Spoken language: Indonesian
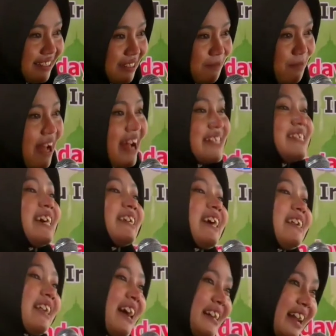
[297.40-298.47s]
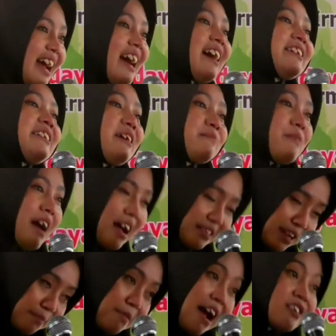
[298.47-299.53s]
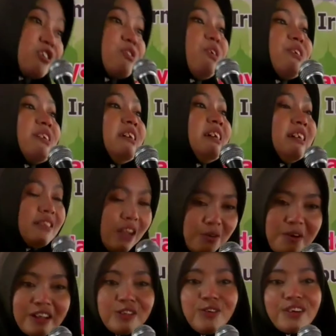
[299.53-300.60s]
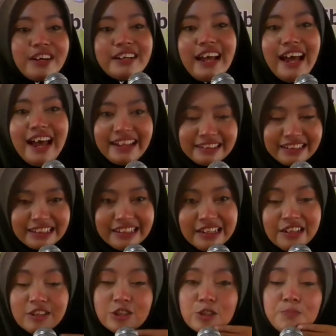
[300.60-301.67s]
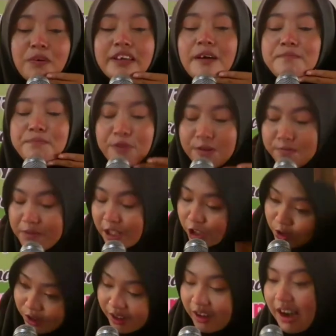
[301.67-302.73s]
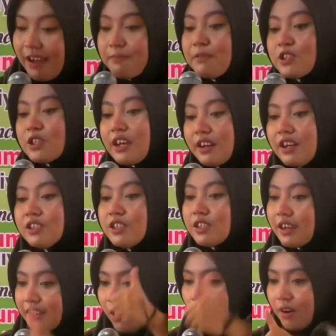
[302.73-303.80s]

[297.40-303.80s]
tetap ajarkan anak adab adab asor tawadur rendah hati supaya pun besok kelak besar jadi